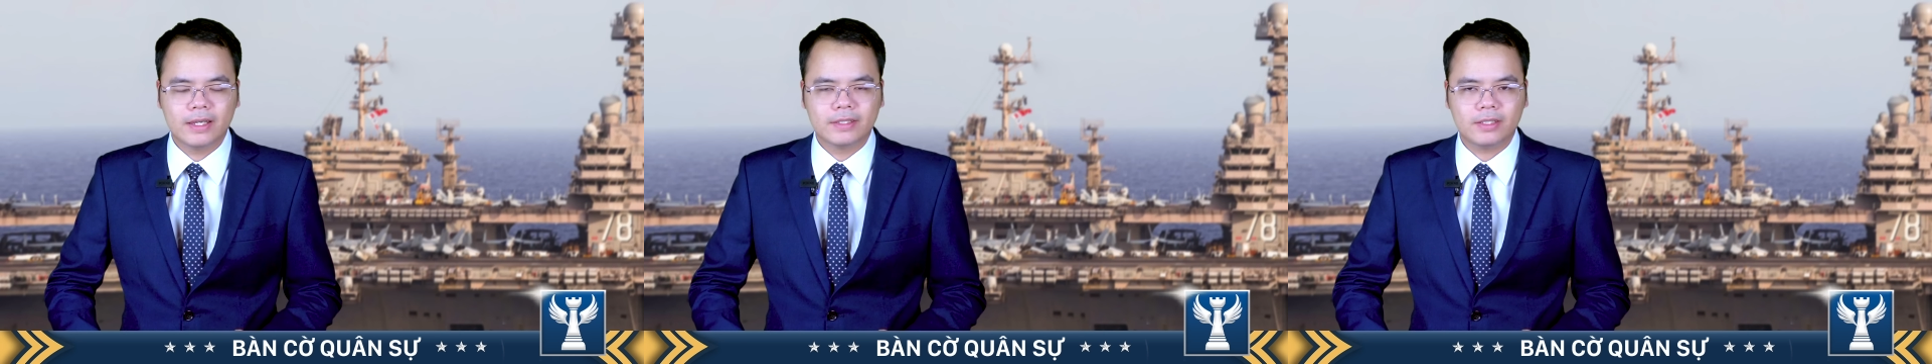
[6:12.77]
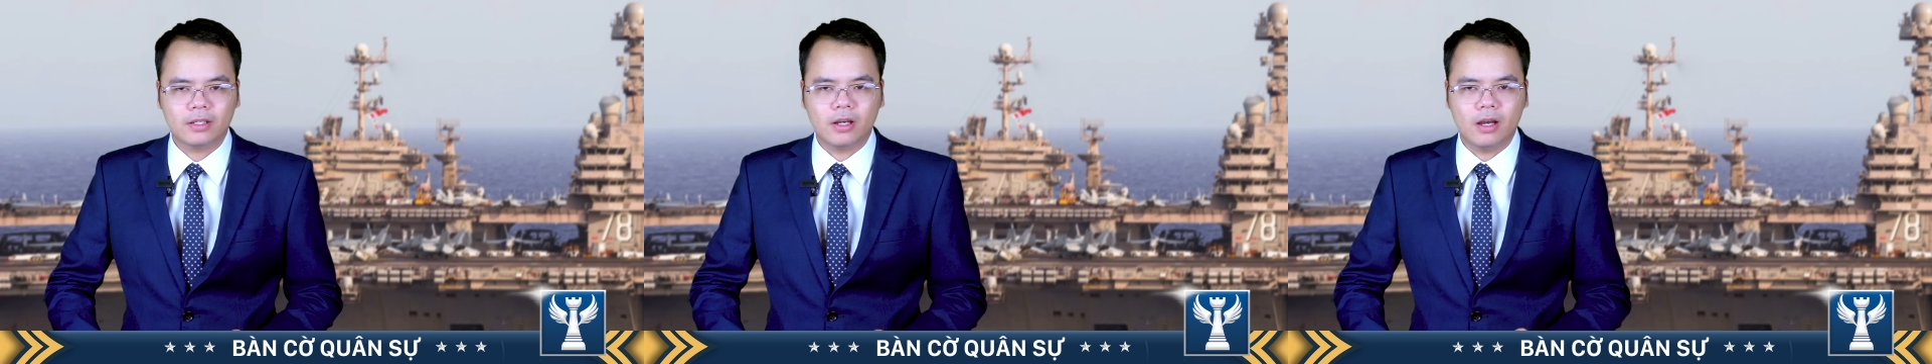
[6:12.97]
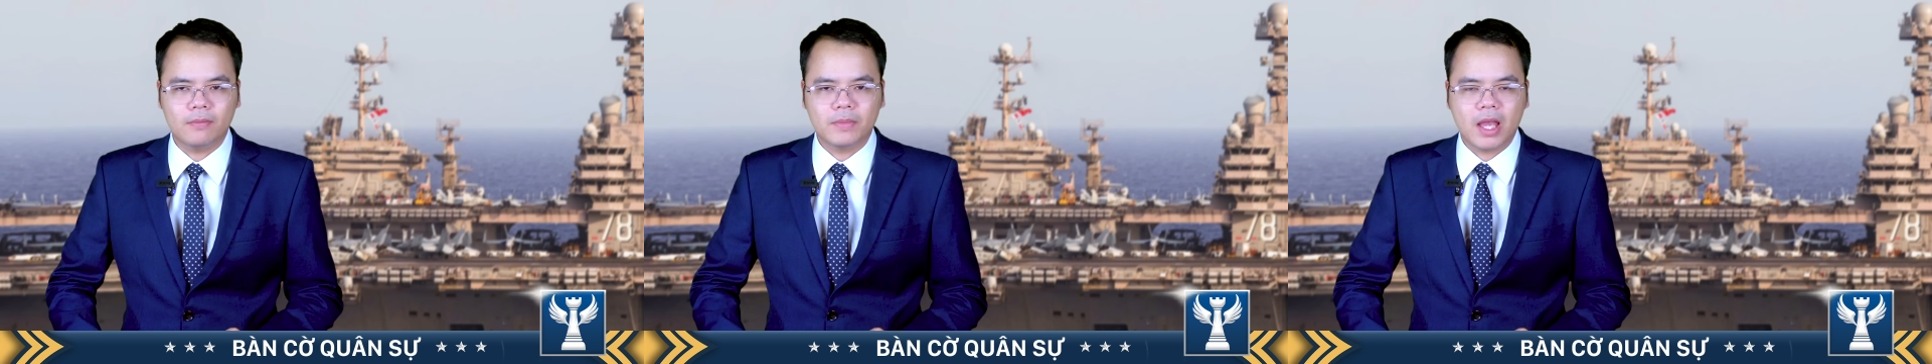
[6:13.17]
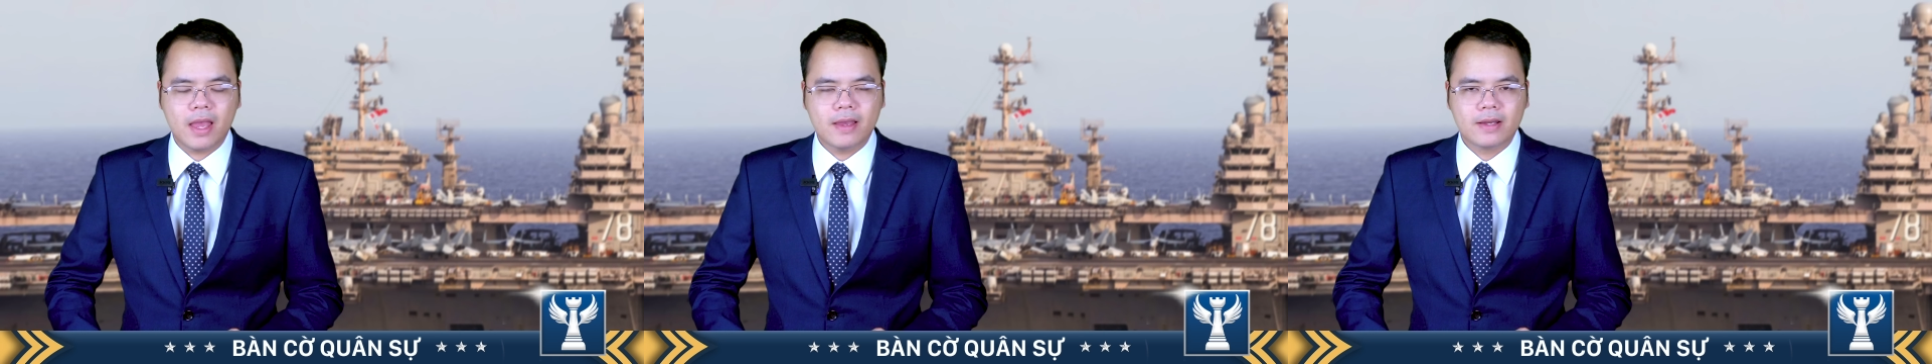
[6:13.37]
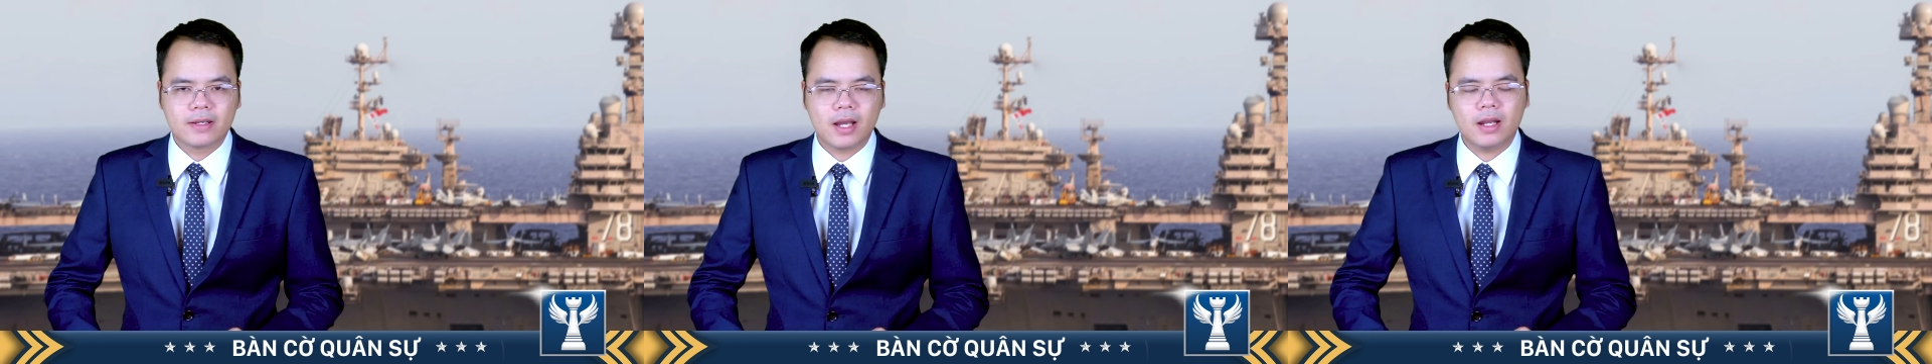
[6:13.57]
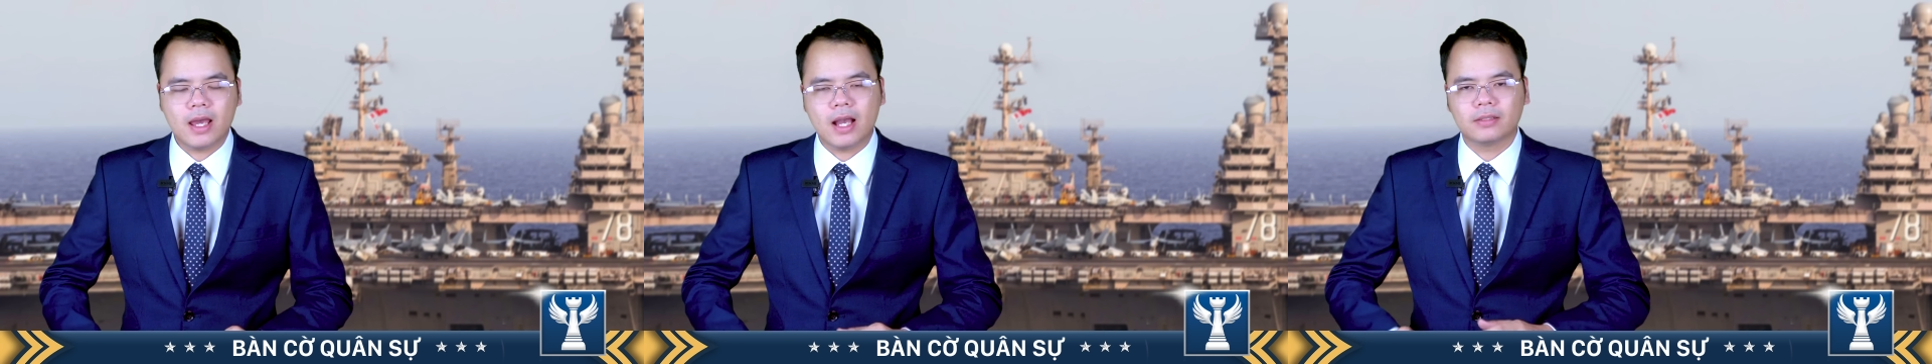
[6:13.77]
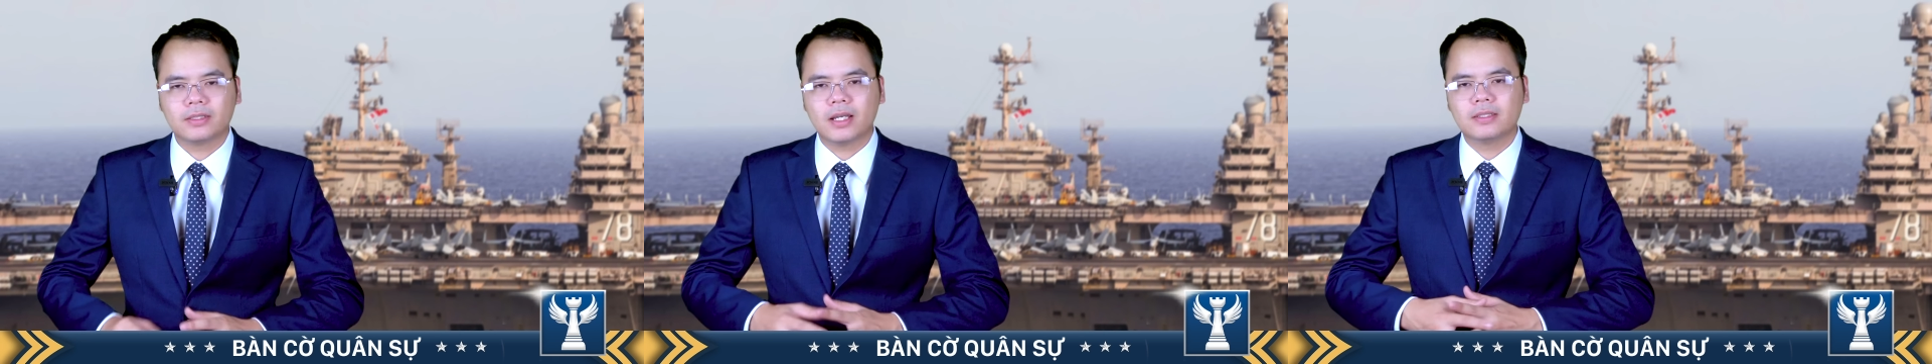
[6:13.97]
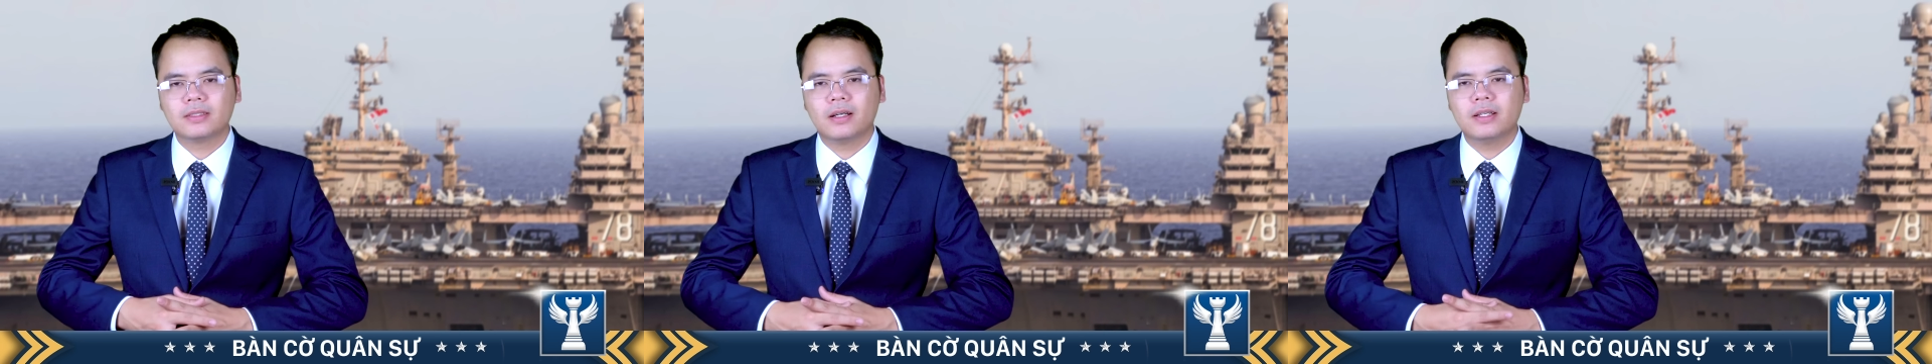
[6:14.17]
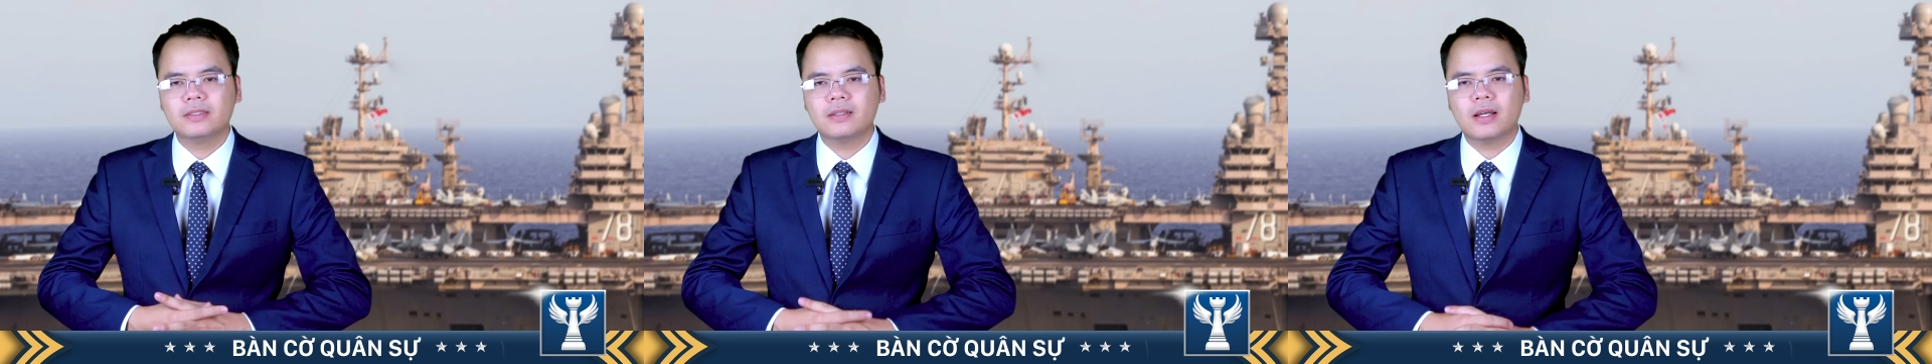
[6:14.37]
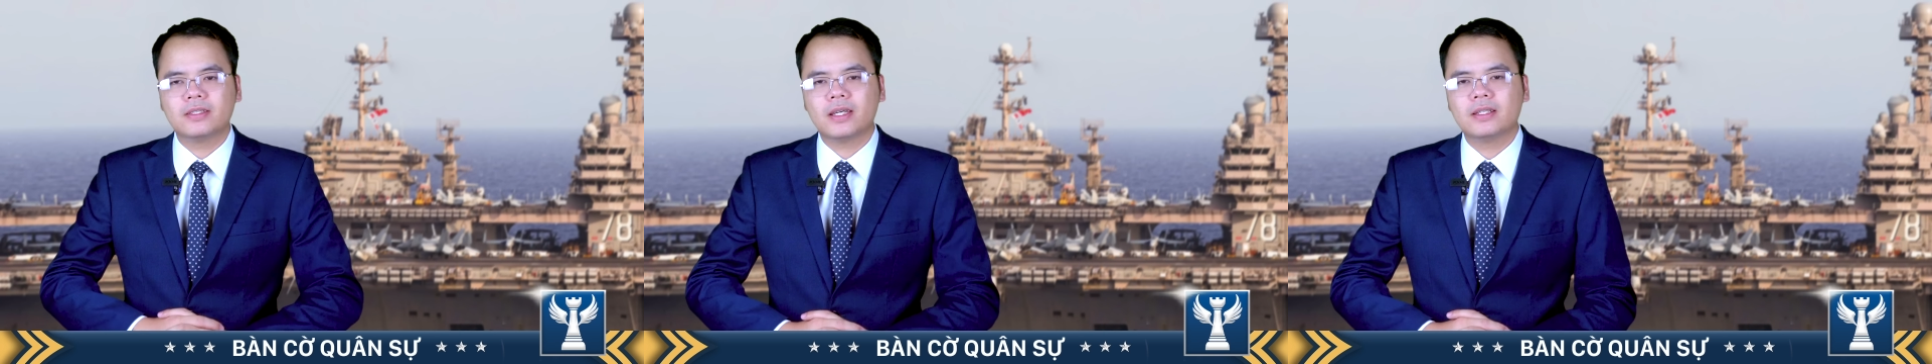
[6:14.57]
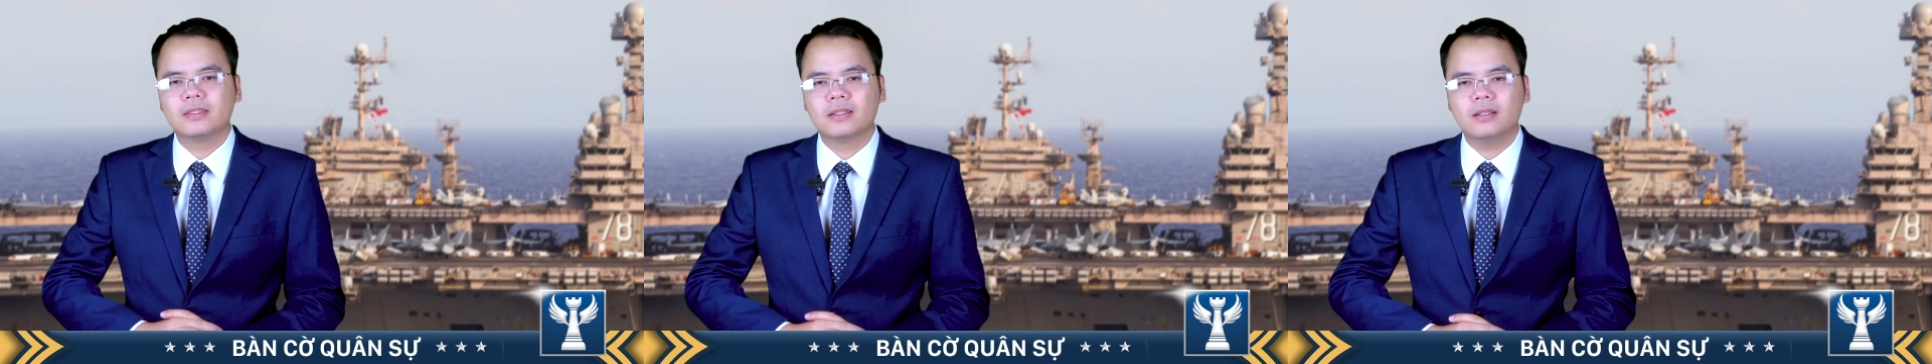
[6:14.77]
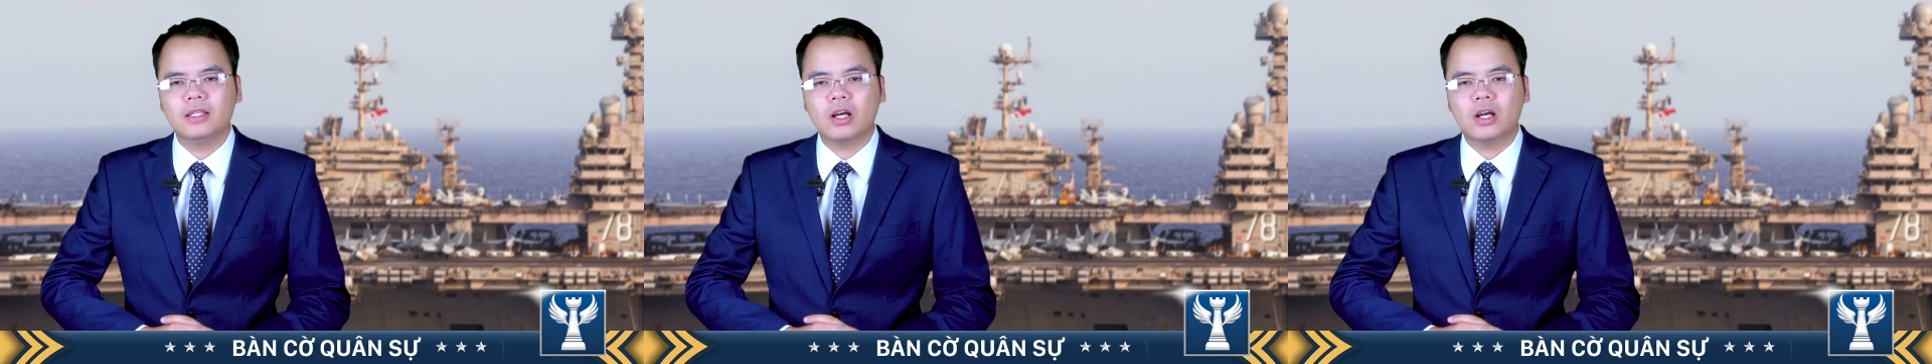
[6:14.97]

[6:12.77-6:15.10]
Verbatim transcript: Trước đó, Ngân hàng Thế giới dựa trên dữ